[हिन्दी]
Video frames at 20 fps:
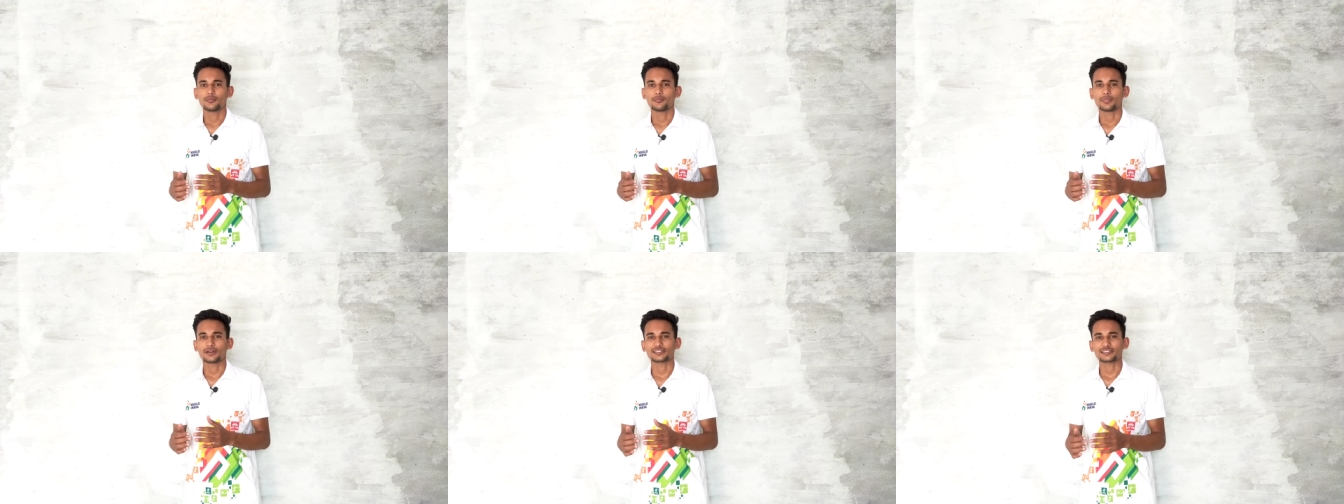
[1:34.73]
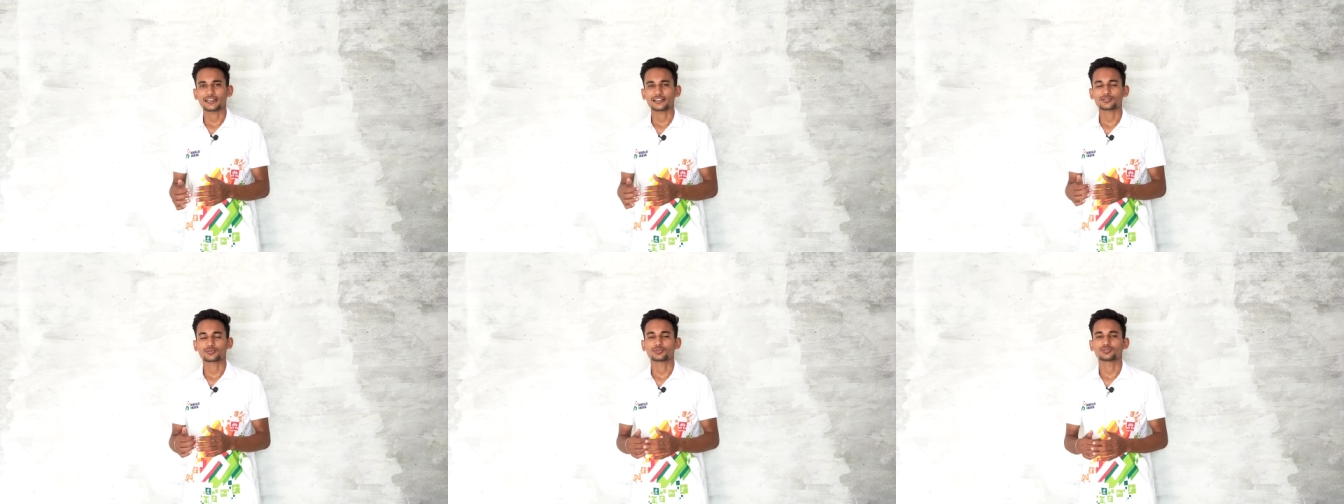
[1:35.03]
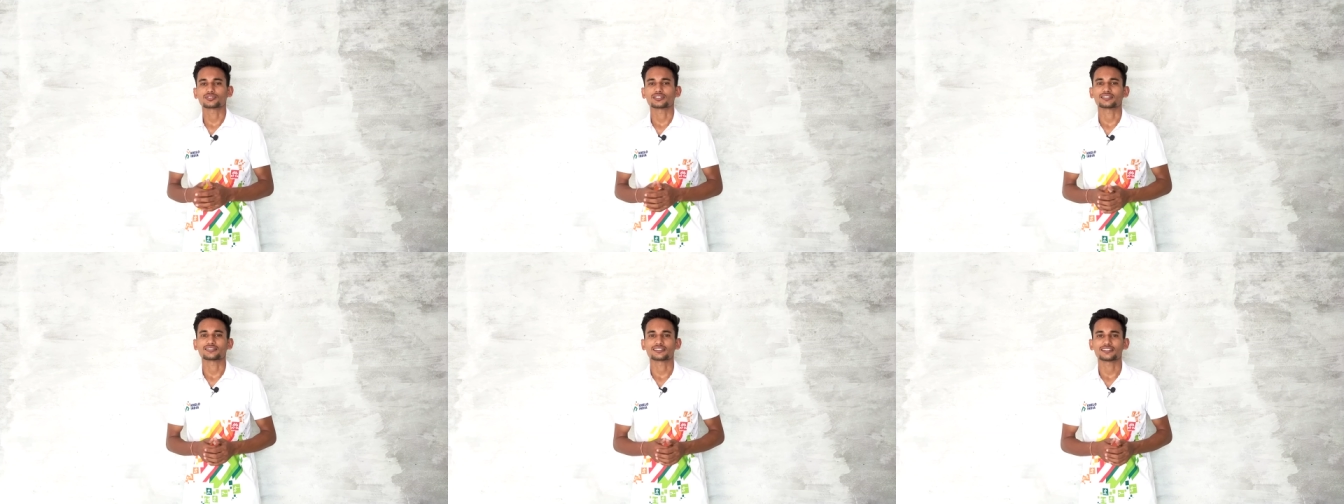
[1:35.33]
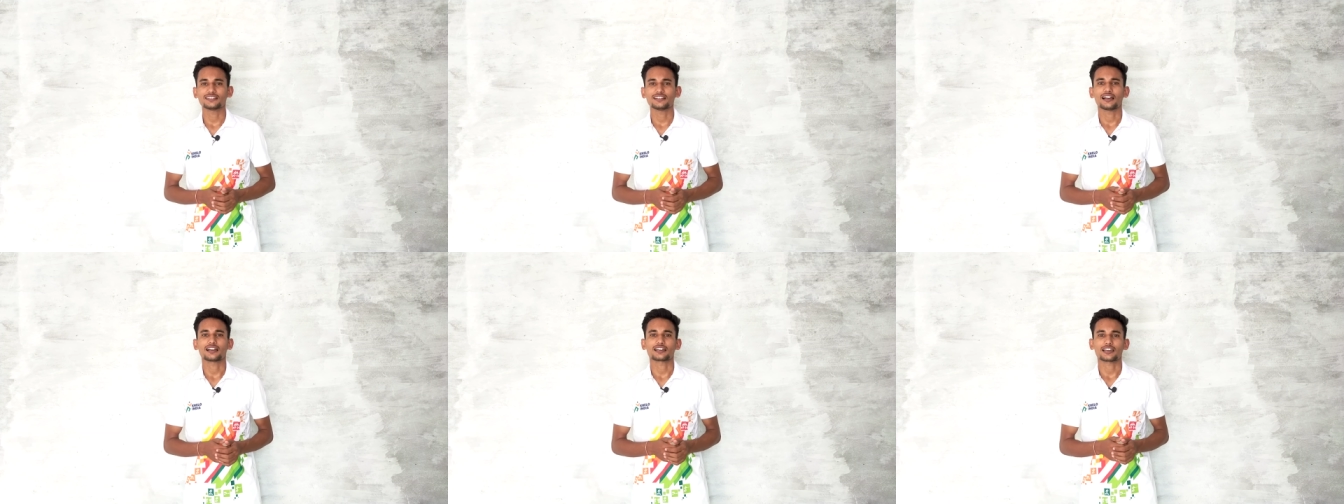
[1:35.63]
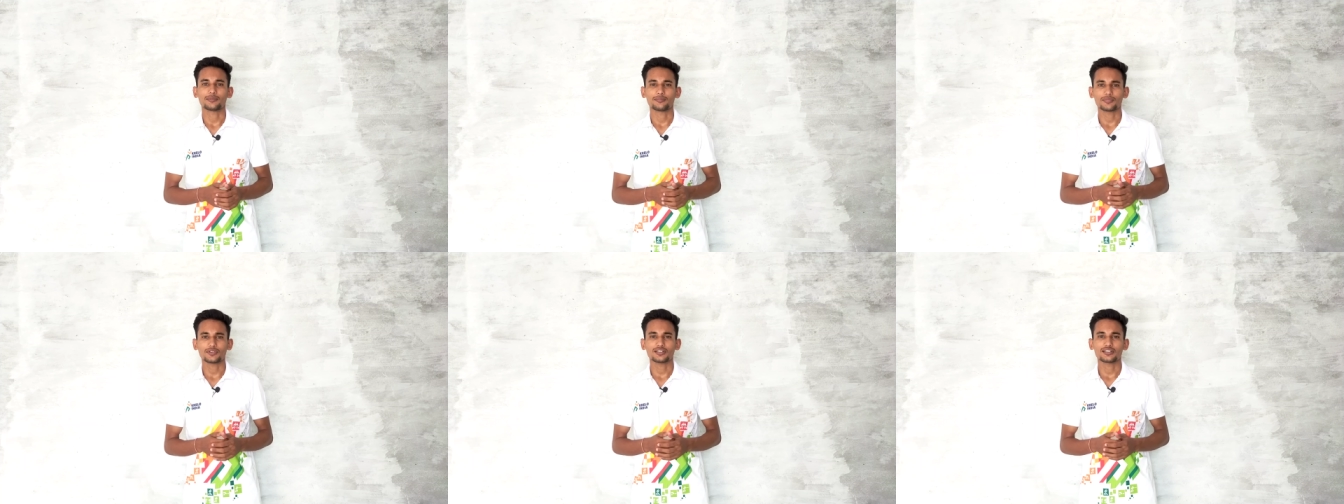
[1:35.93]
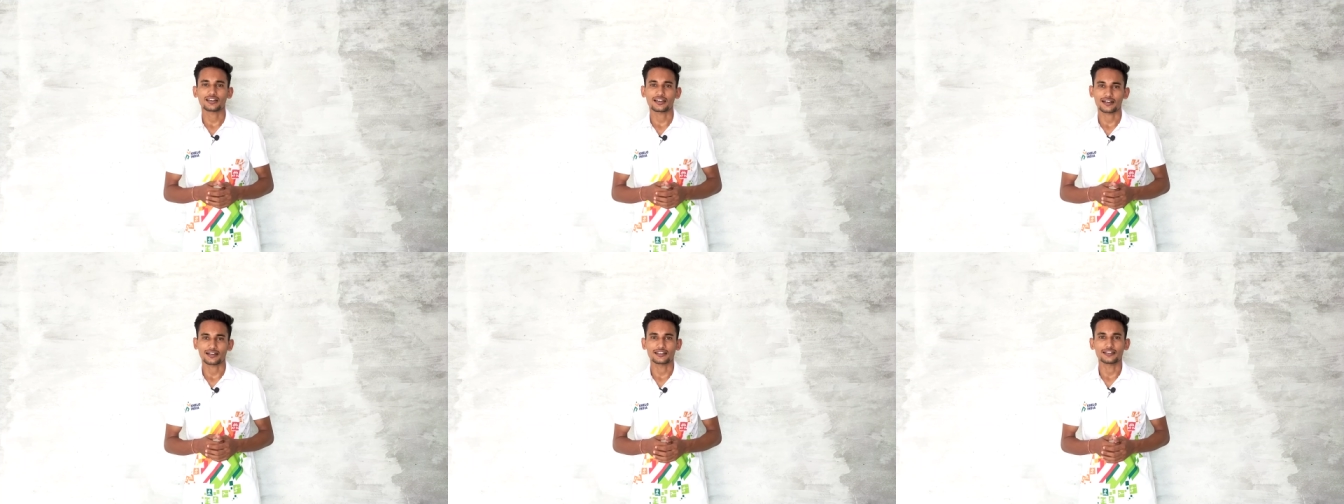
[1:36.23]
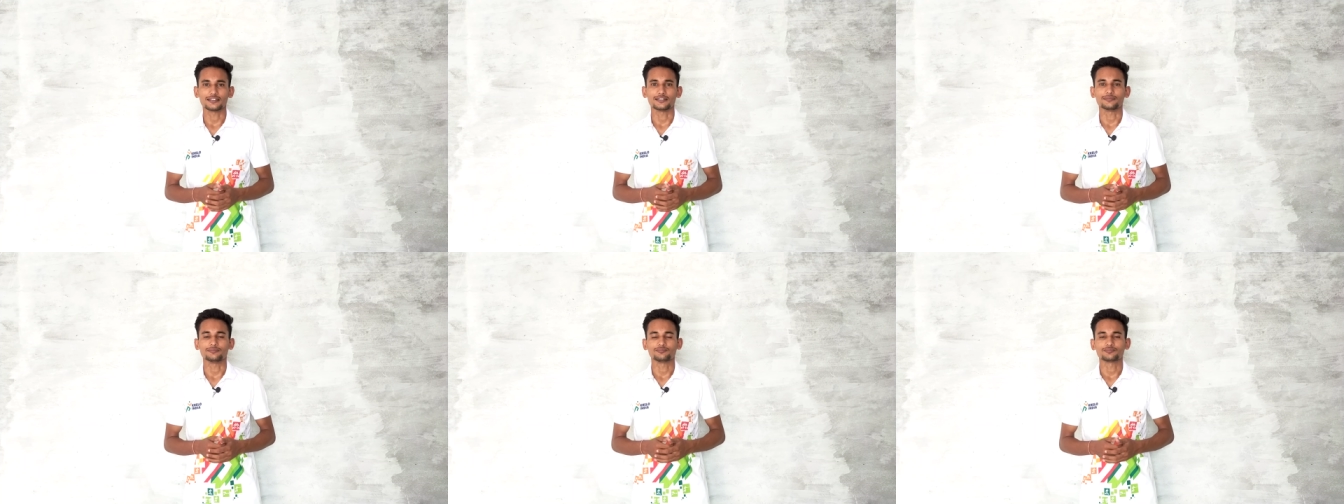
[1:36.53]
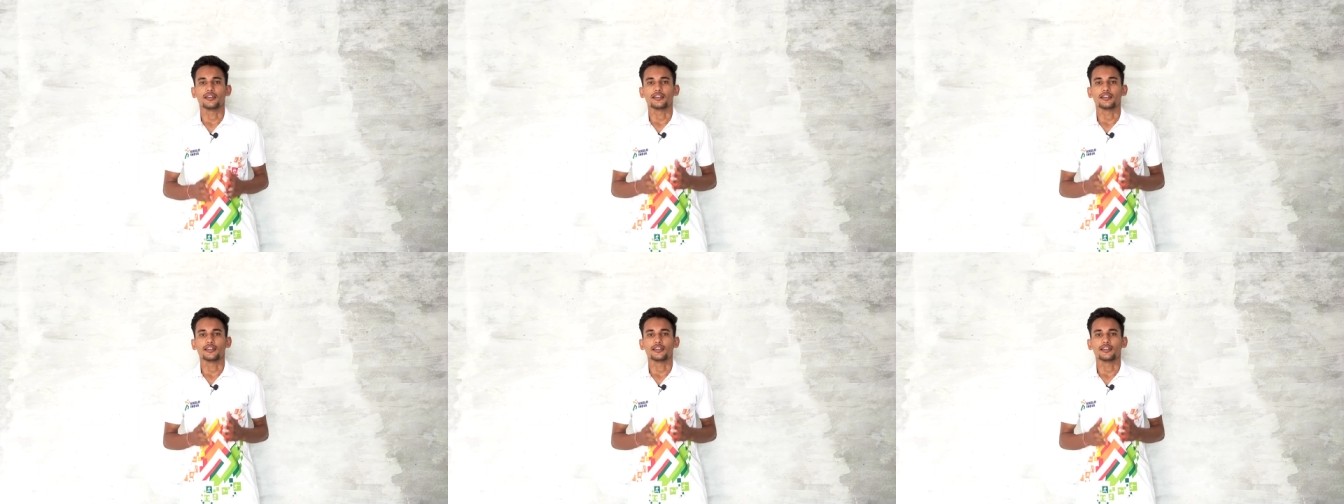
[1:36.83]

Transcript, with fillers: पचास क्वेश्चन ही अटेम्प्ट करने हैं